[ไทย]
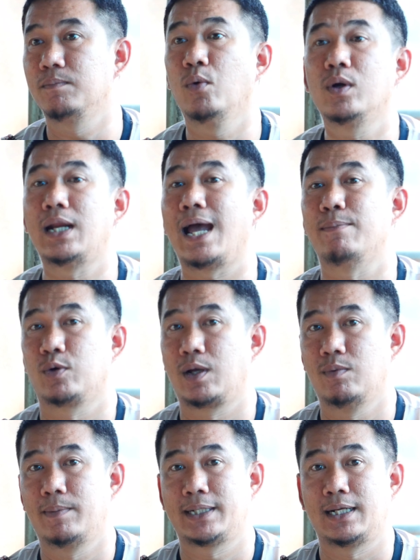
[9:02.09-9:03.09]
พูดได้หมด
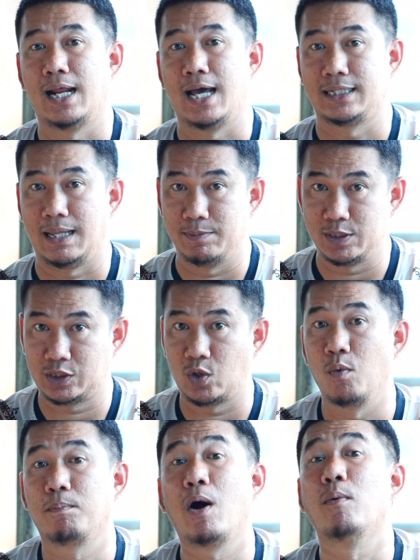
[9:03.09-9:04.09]
คำว่าพัฒนาแต่มันจะ
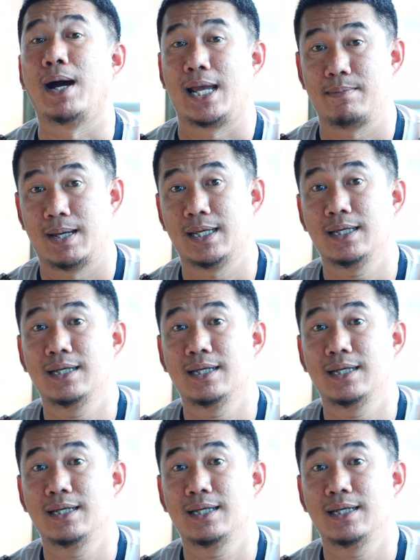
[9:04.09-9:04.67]
ตรงเป้าหมายไหม